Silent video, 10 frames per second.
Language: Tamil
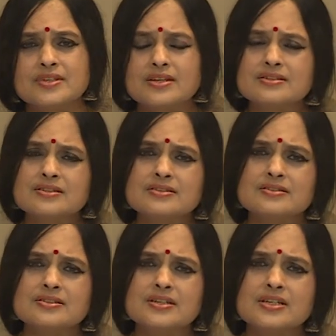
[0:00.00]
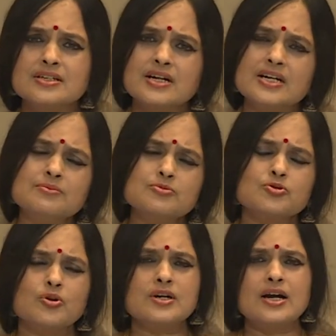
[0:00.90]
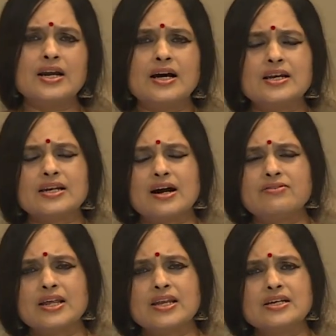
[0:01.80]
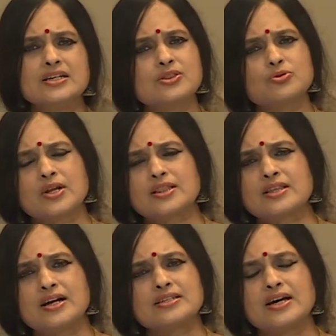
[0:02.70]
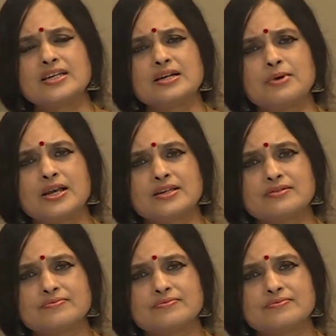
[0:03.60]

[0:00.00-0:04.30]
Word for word: என்று கடும் சொற்களால் ராவணனை இடித்துரைத்தாள் தானியமாலை